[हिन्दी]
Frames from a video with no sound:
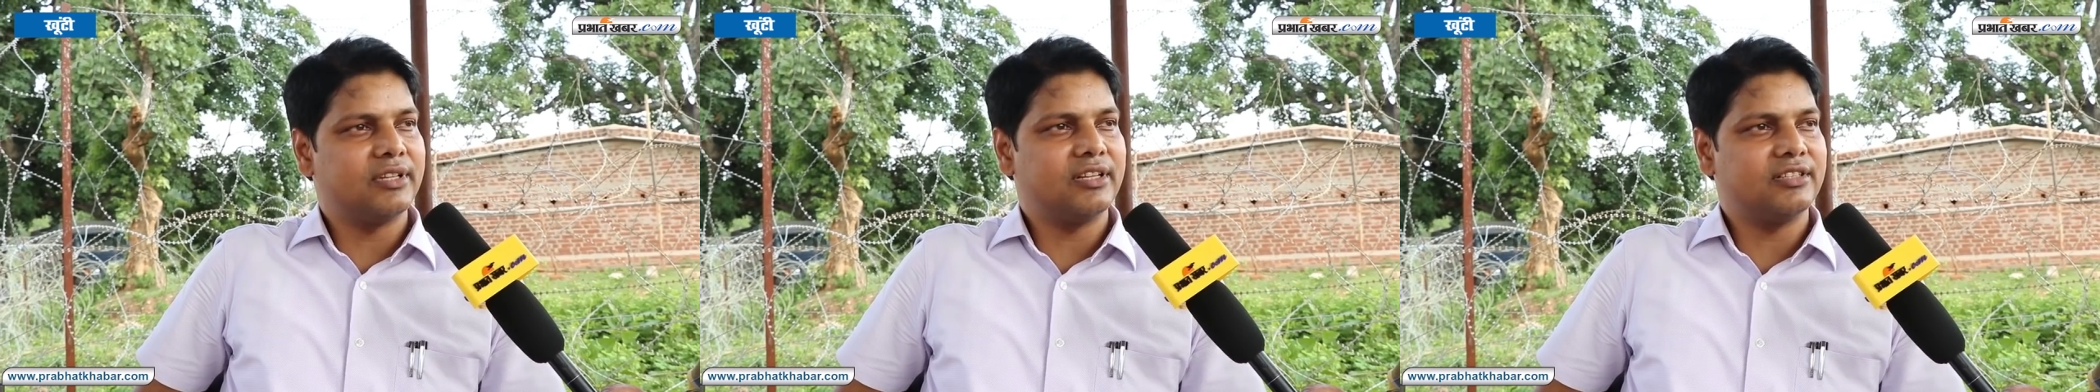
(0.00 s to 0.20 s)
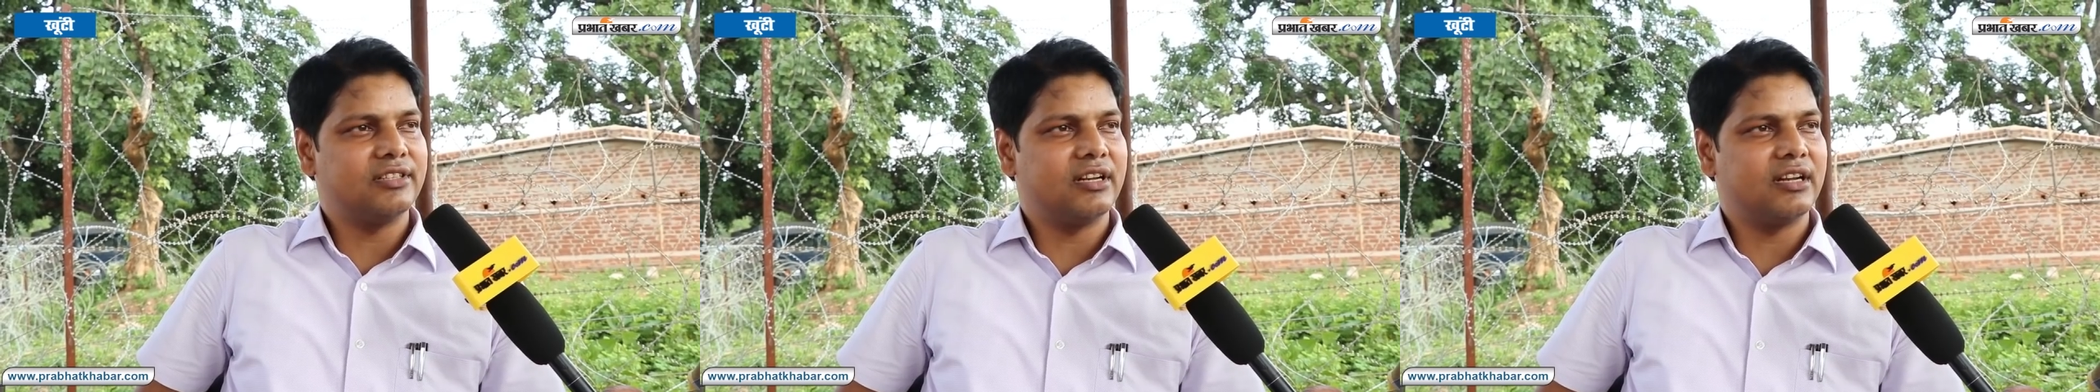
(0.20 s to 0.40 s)

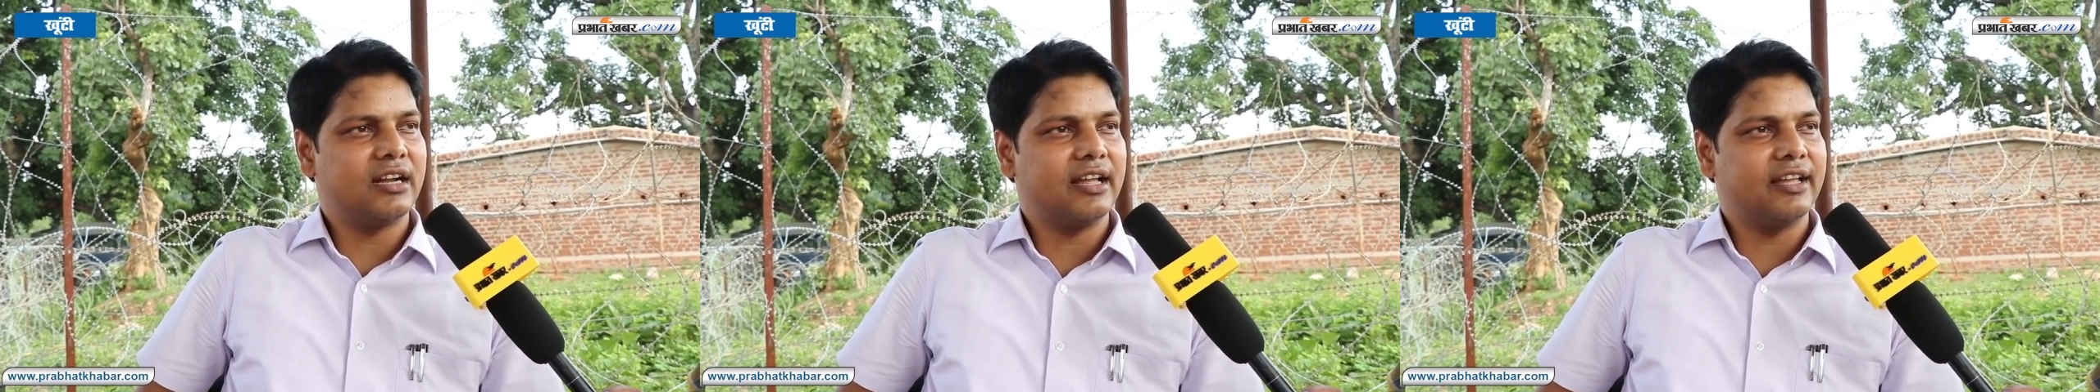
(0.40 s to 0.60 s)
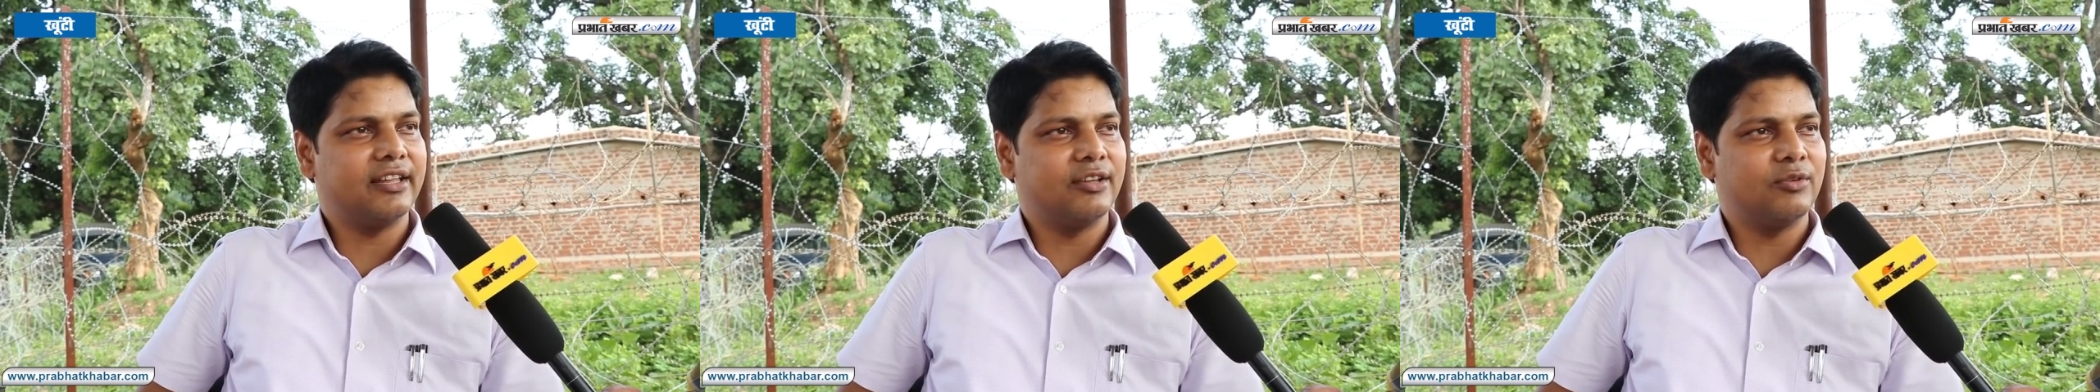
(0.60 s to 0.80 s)
पता चल
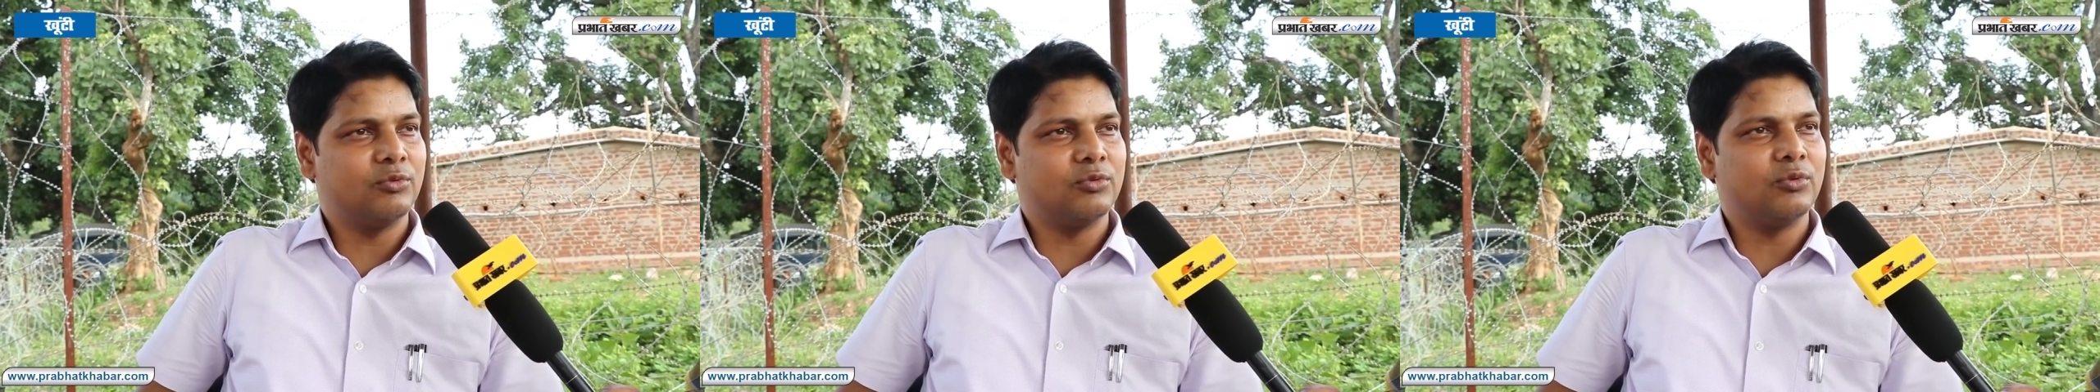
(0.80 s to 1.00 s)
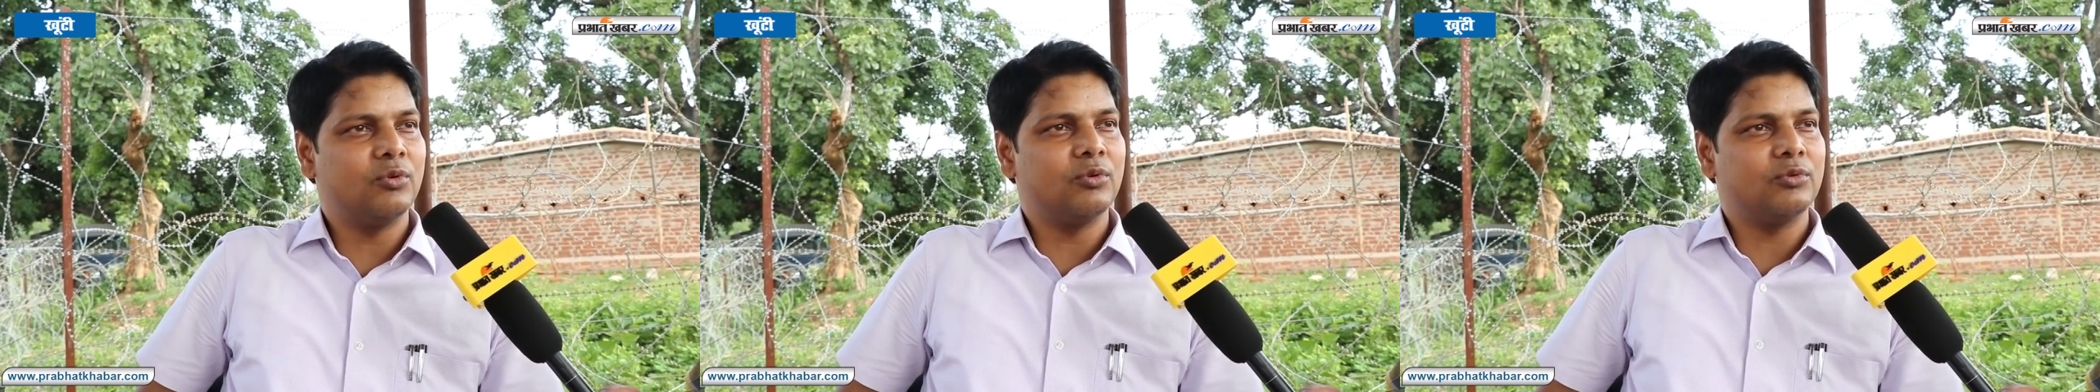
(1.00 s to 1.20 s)
रहा है कि
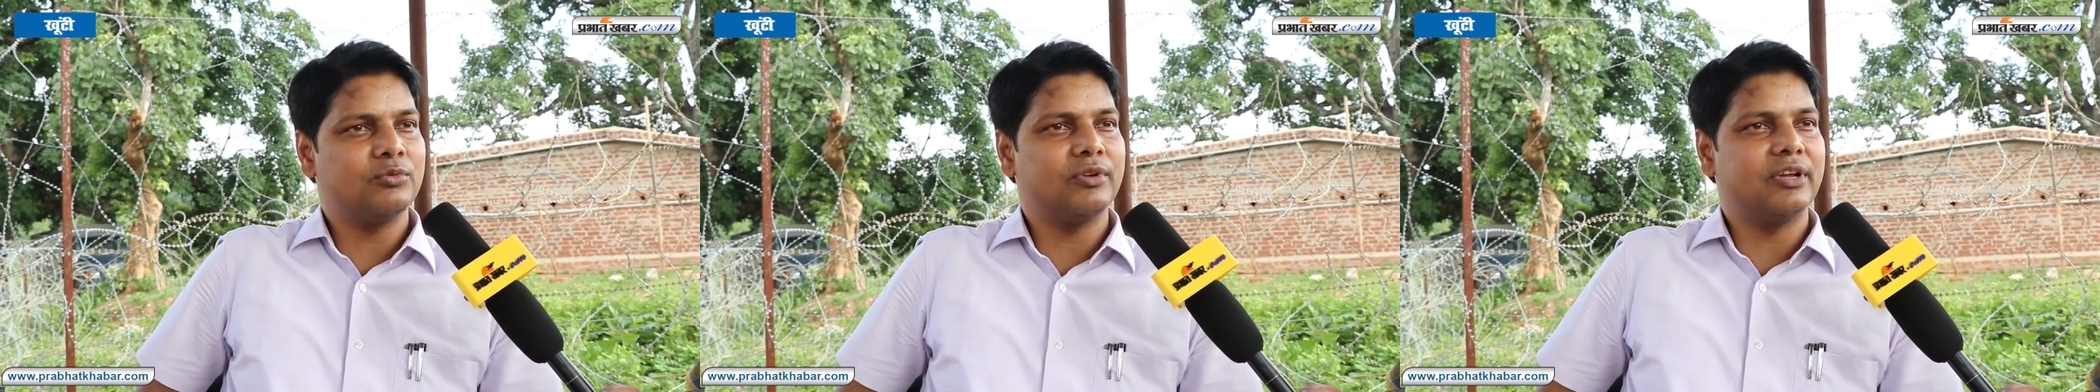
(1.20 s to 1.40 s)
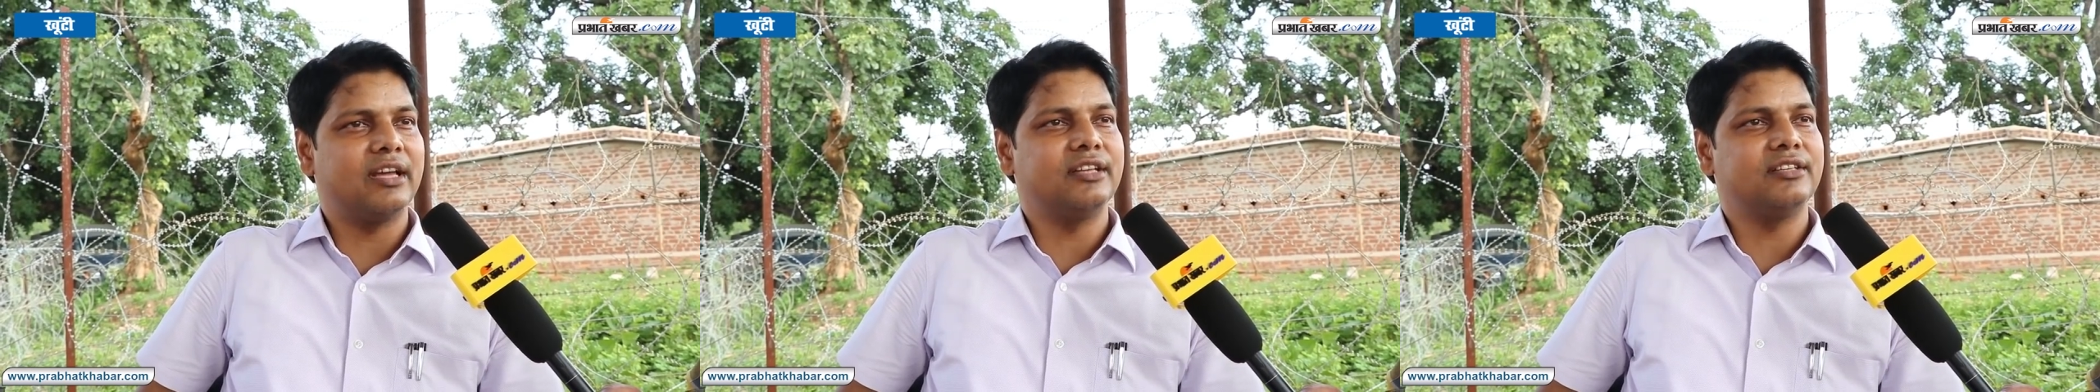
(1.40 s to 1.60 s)
कुछ लोग
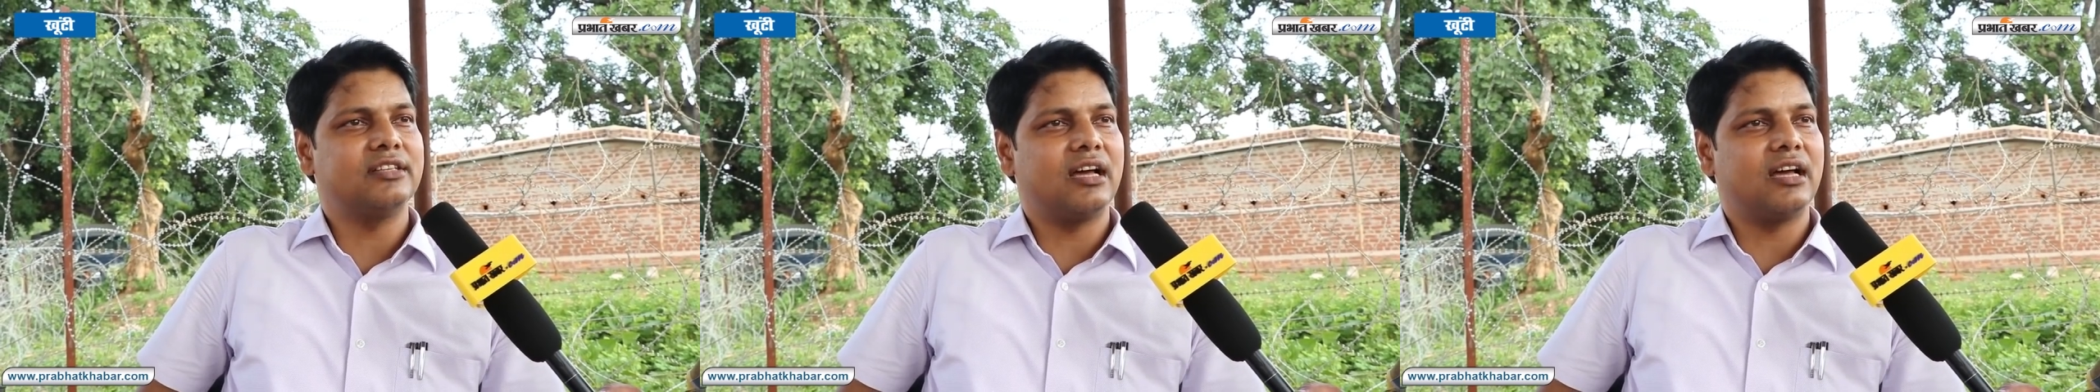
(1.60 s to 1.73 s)
जो है